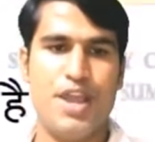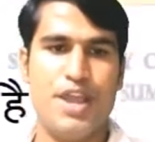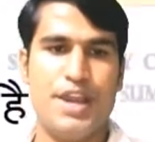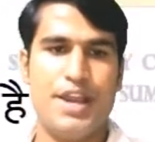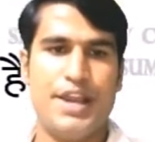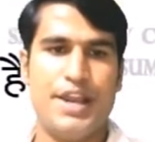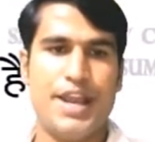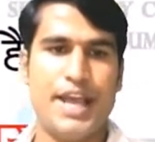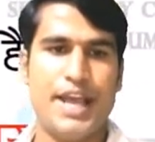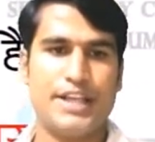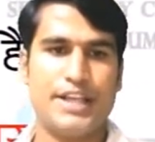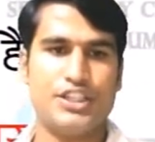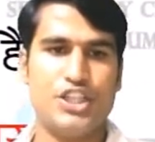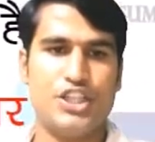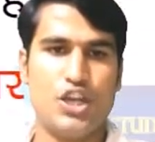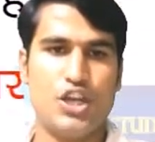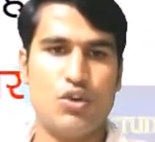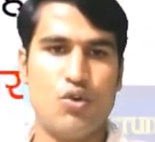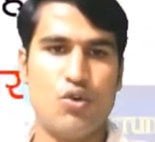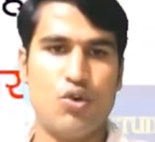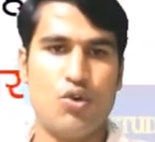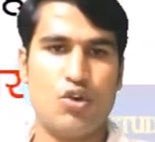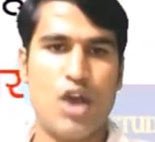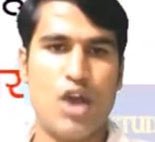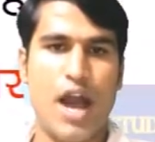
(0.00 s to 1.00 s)
नेक्स्ट
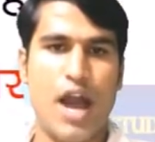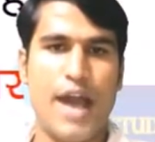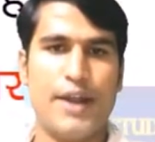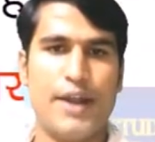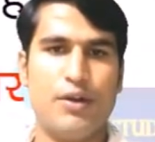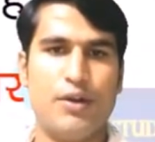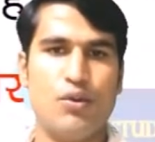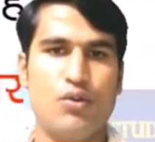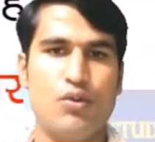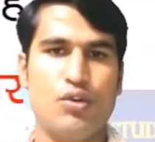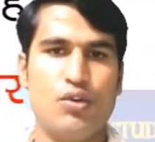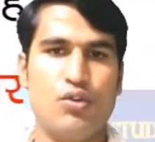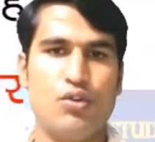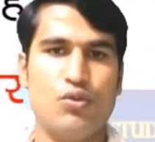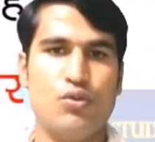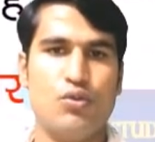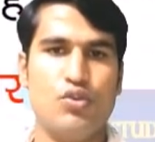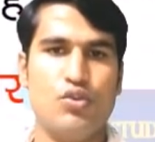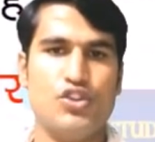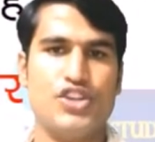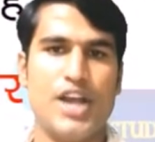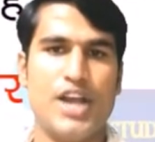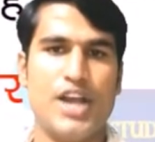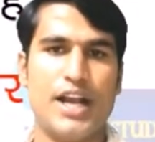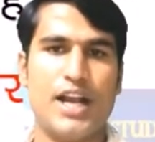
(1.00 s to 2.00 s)
देखो कार और
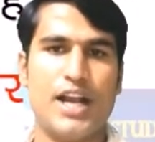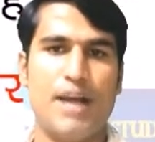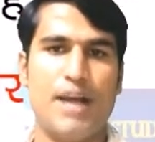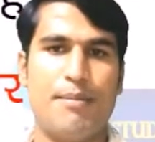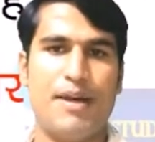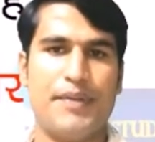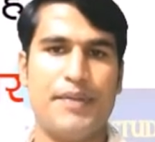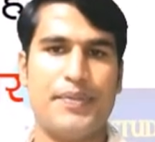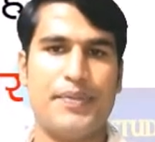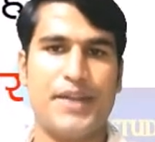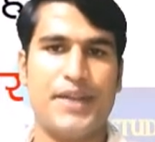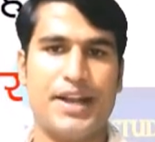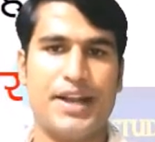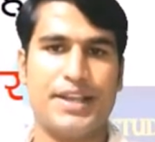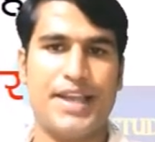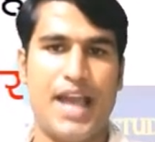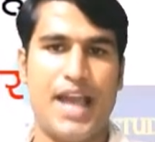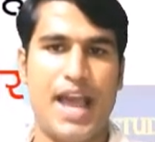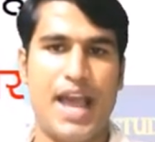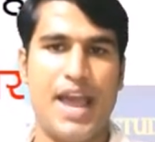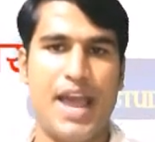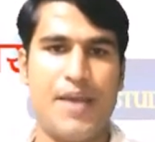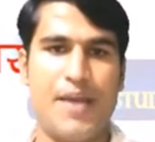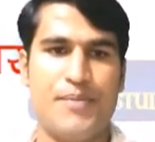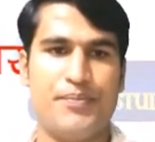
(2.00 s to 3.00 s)
ऊर्जा का मात्रक क्या
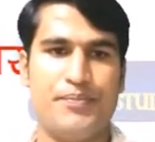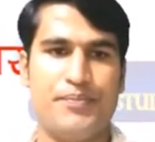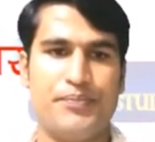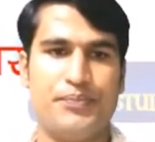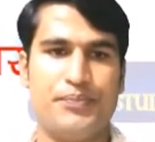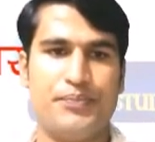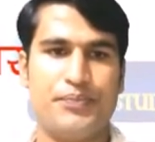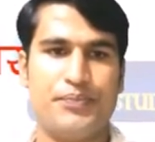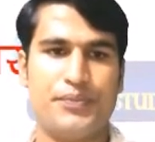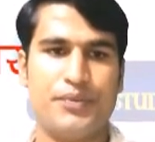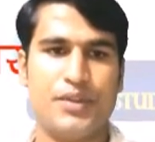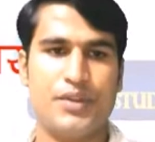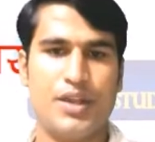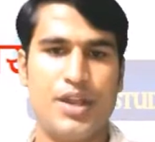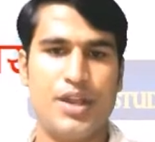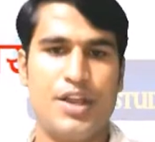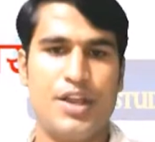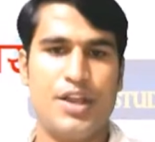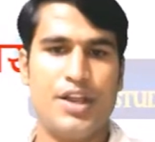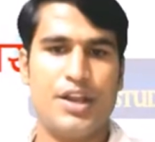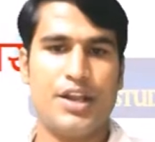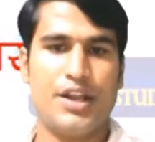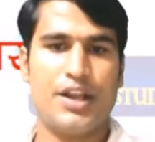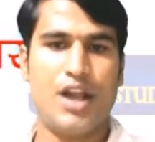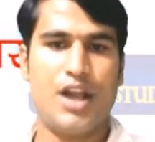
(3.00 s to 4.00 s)
है
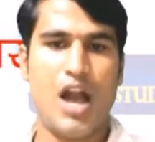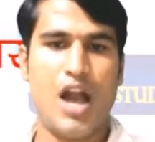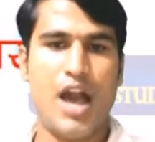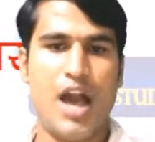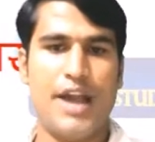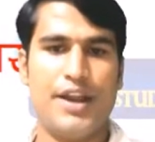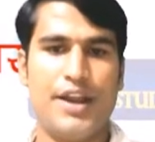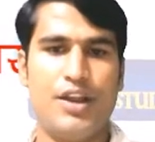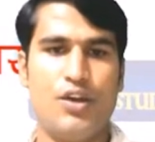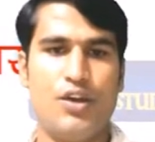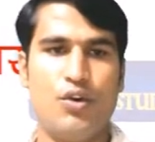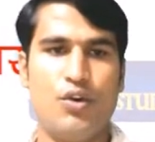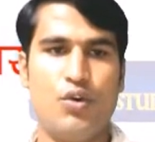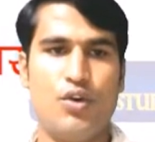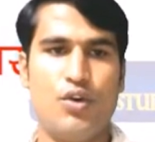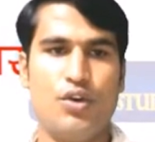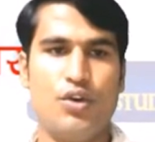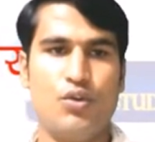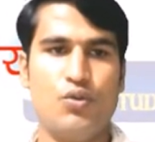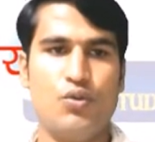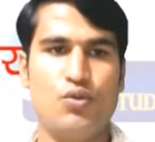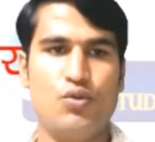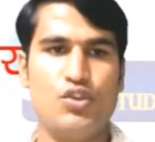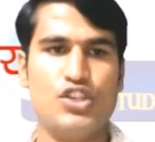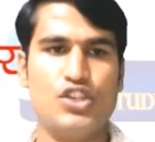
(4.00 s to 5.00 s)
कार
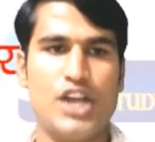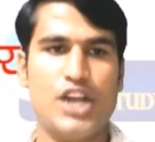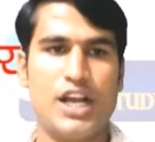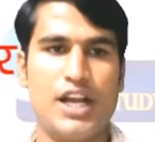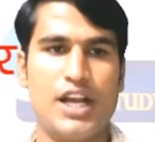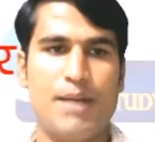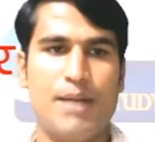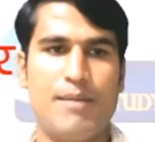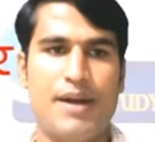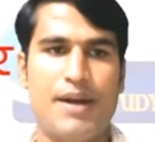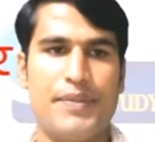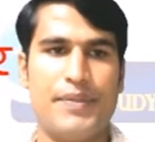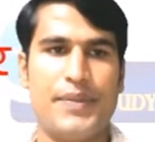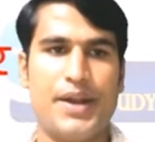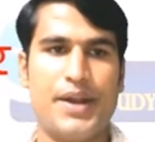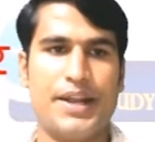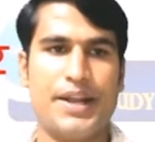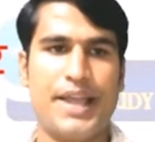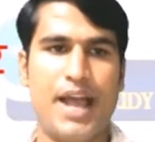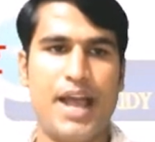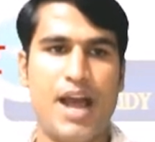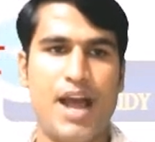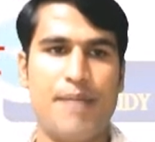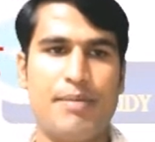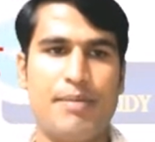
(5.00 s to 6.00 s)
और ऊर्जा का
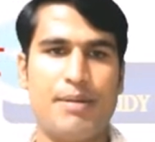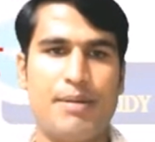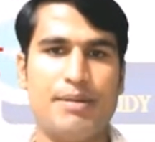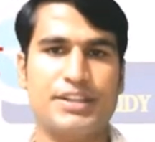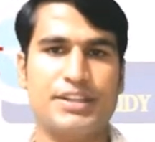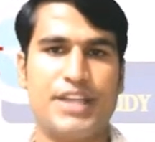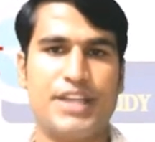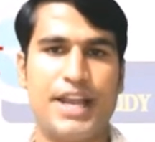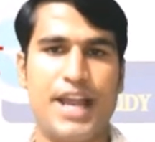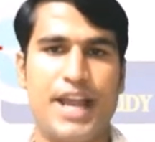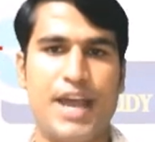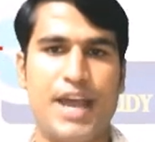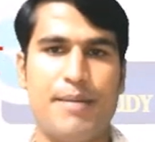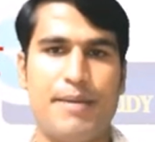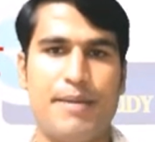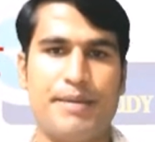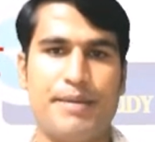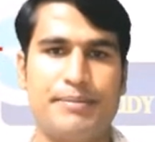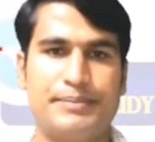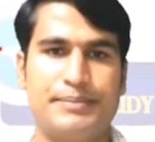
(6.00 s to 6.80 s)
मात्रक यहां पर बताना है हमें